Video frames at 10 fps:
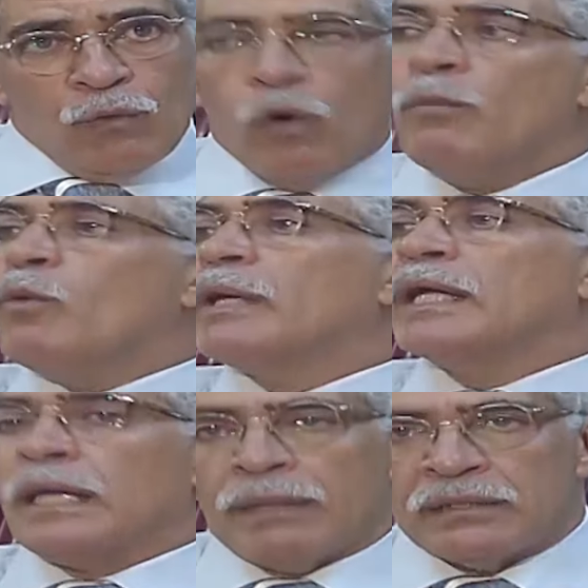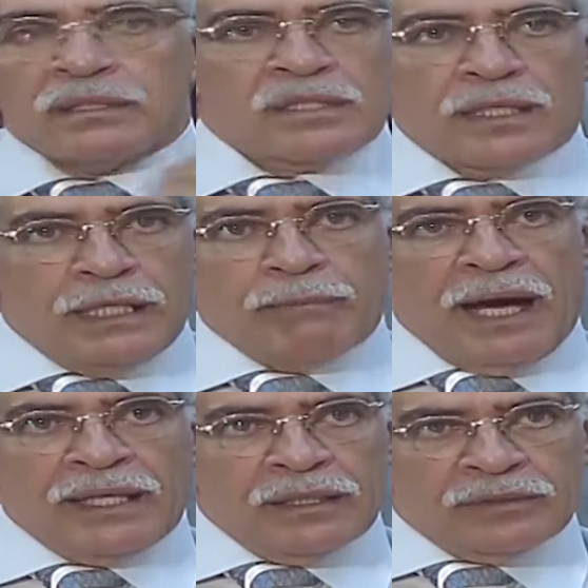وممكن كمان تتصالح
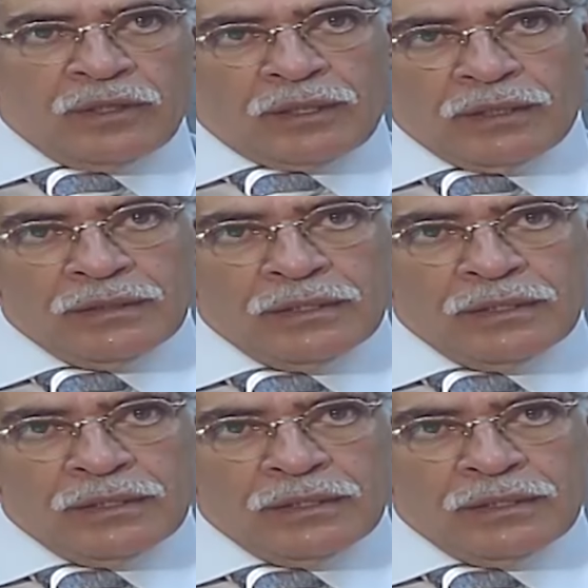مع الاداره